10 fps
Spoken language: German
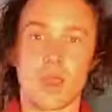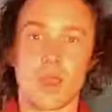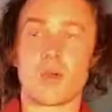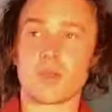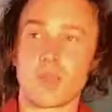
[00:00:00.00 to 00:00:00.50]

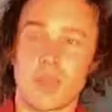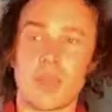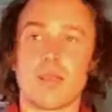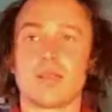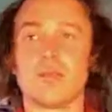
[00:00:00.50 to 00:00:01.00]
aber der
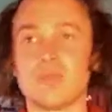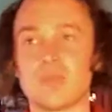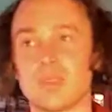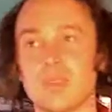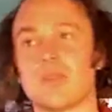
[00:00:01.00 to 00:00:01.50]
relative
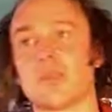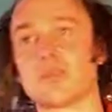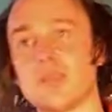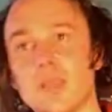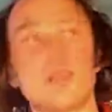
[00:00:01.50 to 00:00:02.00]
Sinn,
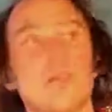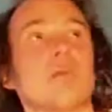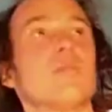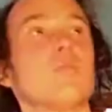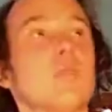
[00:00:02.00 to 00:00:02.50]
dass ich
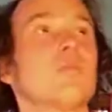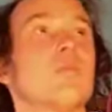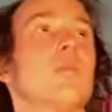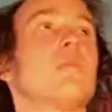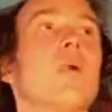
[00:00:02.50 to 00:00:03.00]
irgendwie einen
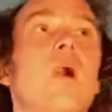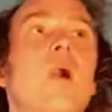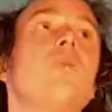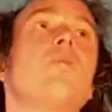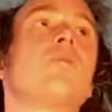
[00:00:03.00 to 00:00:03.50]
Sinn
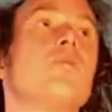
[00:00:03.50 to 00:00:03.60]
brauche,